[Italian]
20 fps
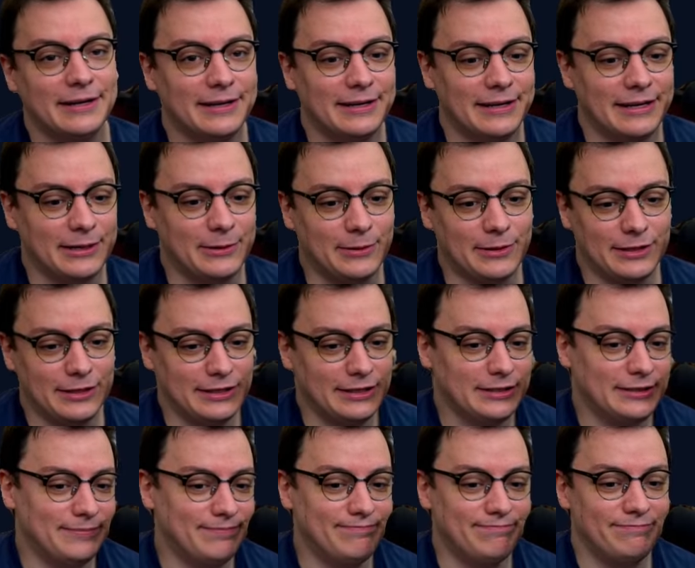e
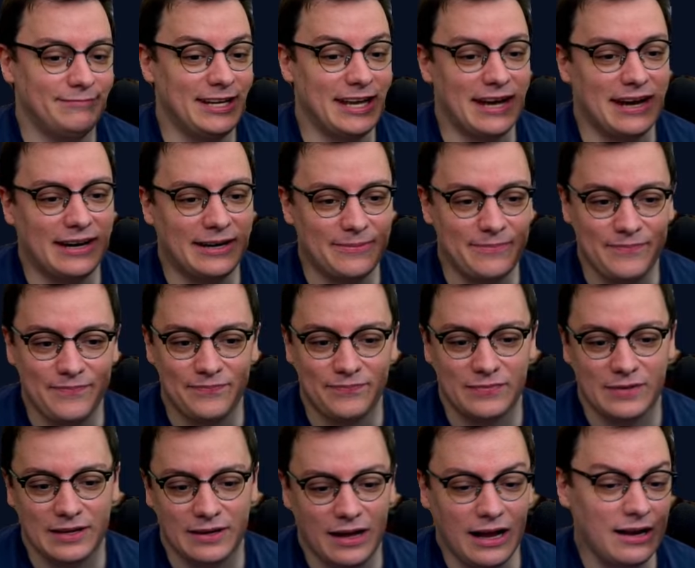quindi yeah.
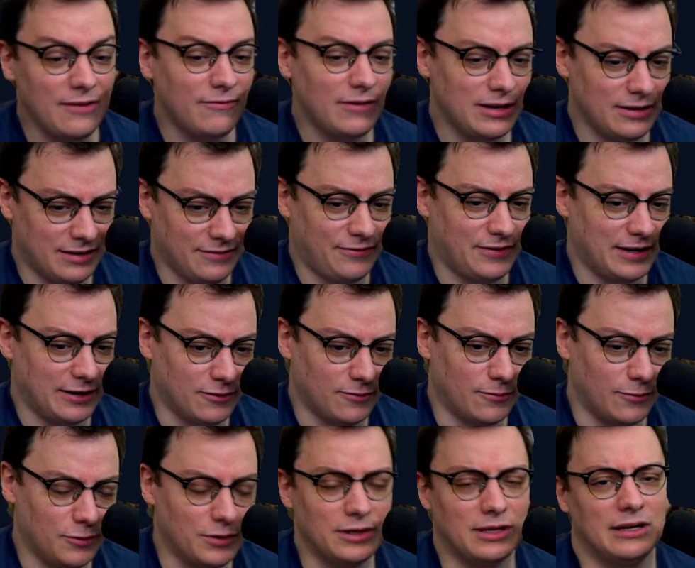Ah, vanno a fare
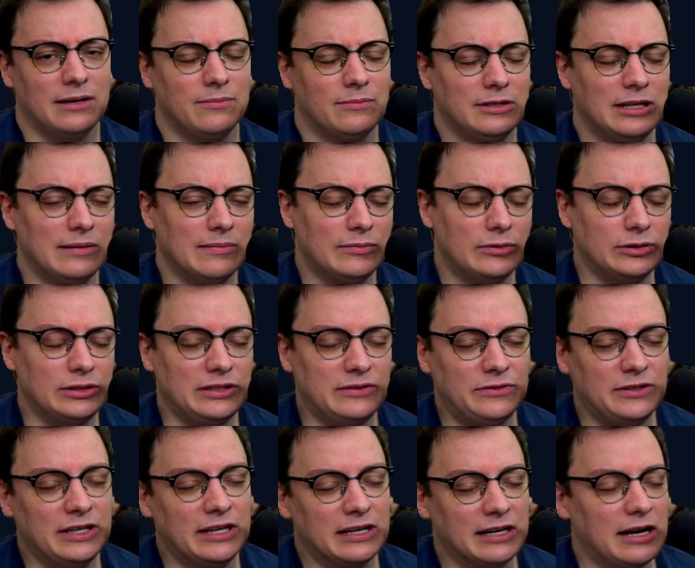comunque delle, delle
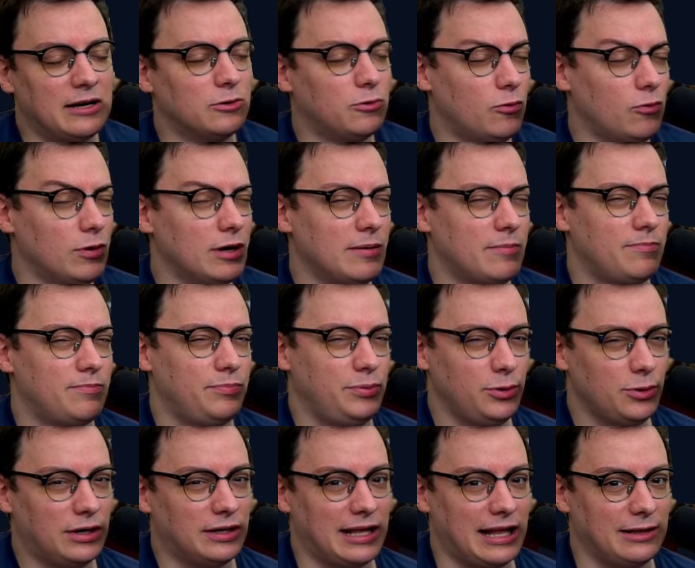modifiche, alcune più
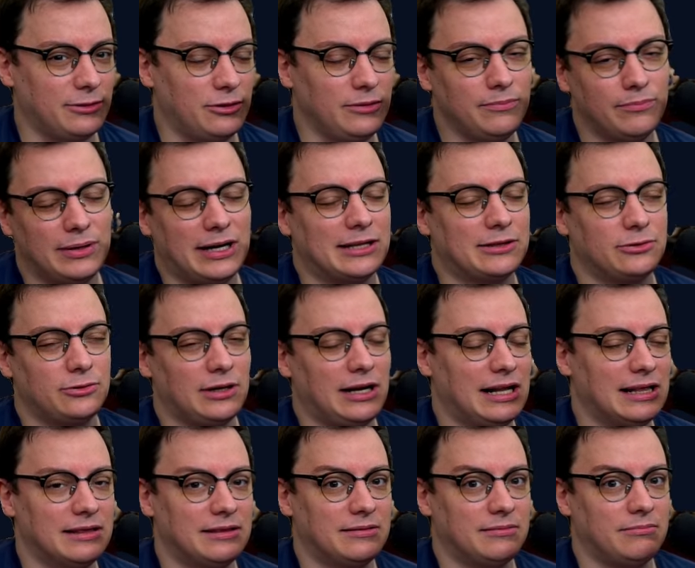ad alto impatto,
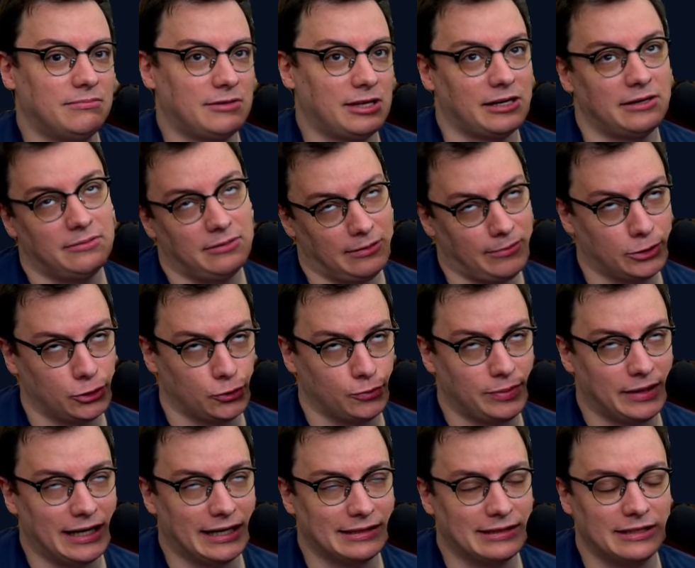altre mentre la maggior
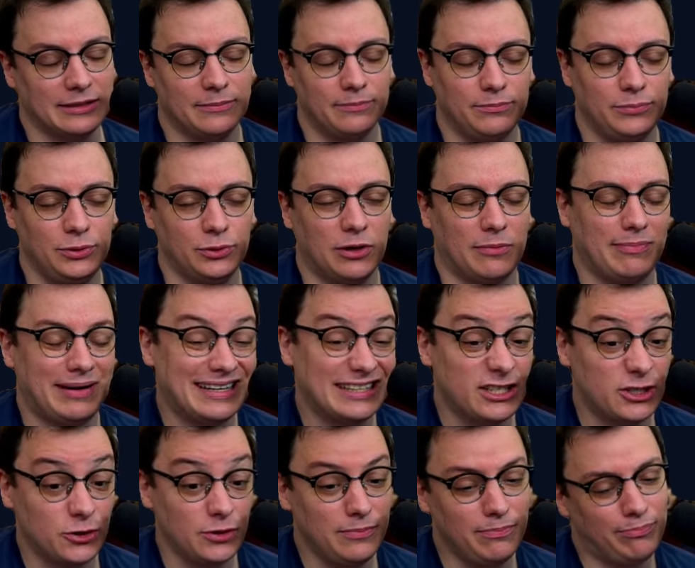parte più a
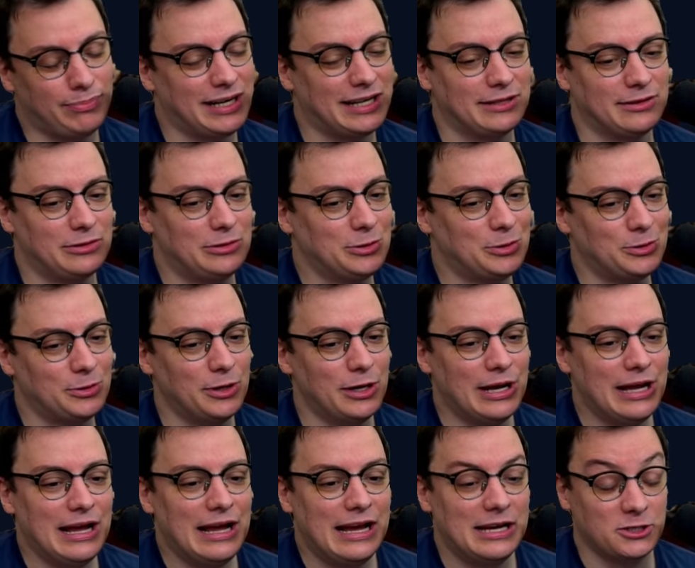basso impatto.
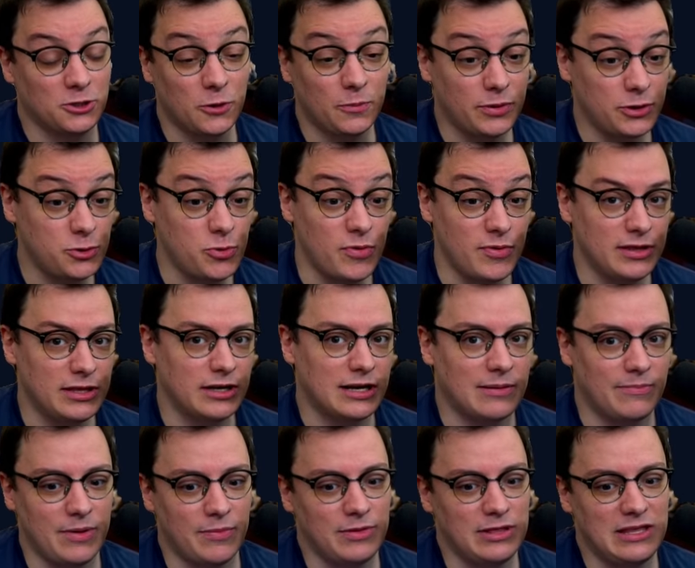E sono principalmente
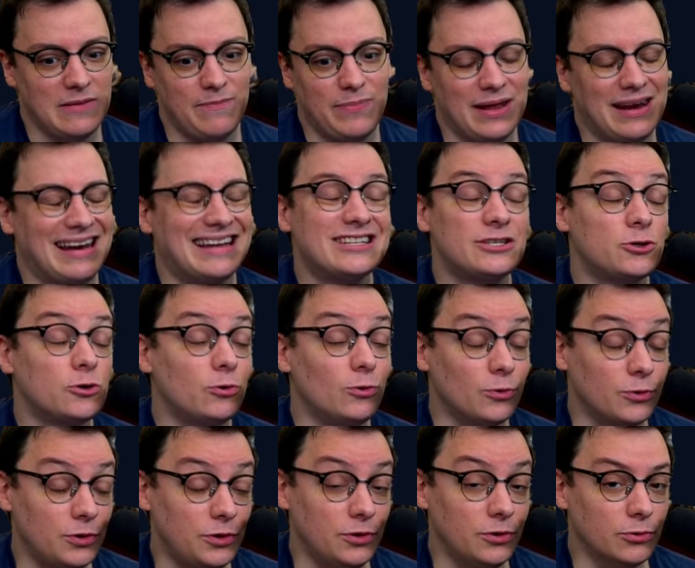cambiamenti per la solo
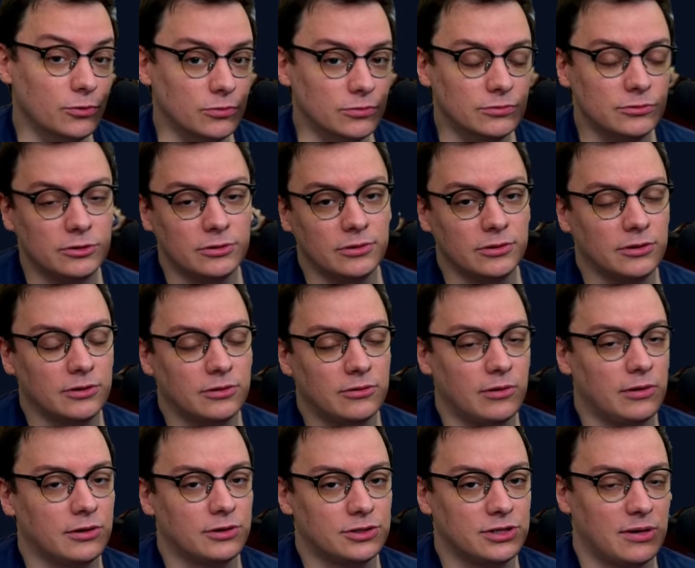queue, non
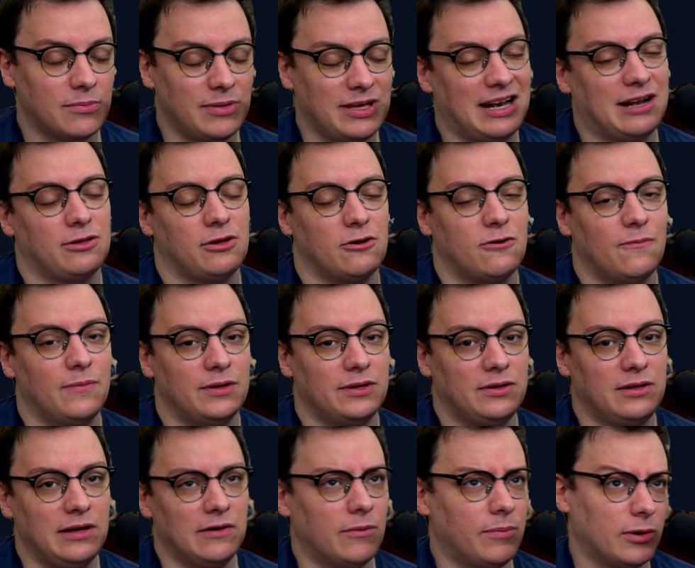qualcosa mirato al
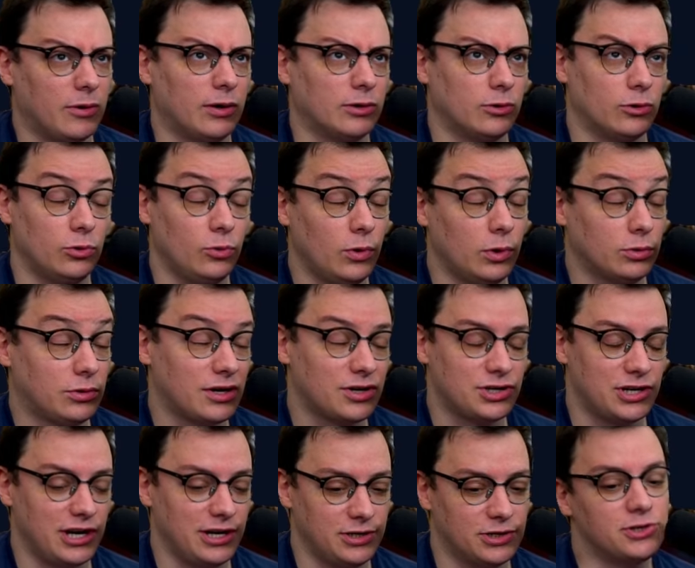competitivo, per quanto due o tre
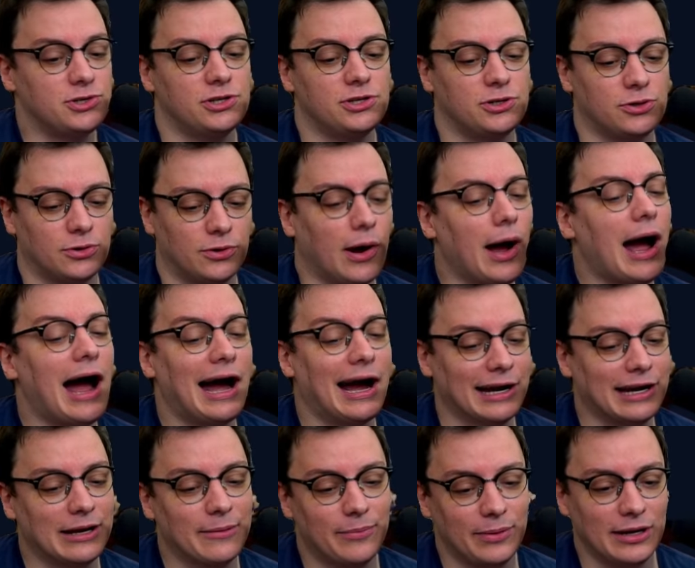change ci sono
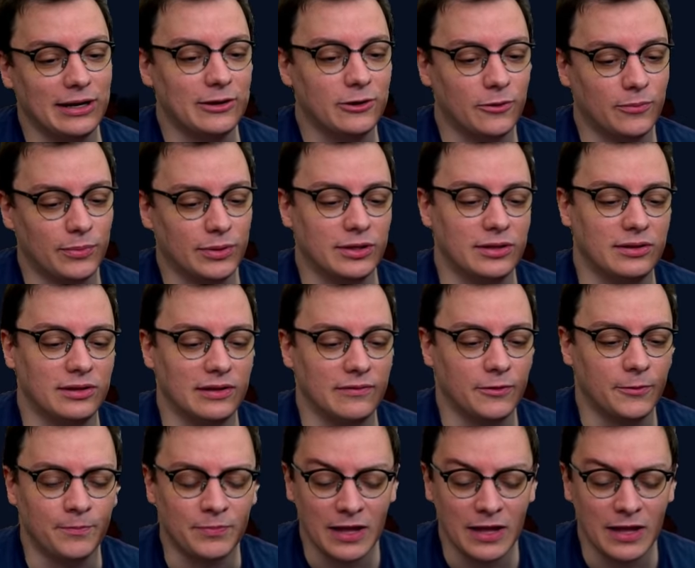anche per il competitivo.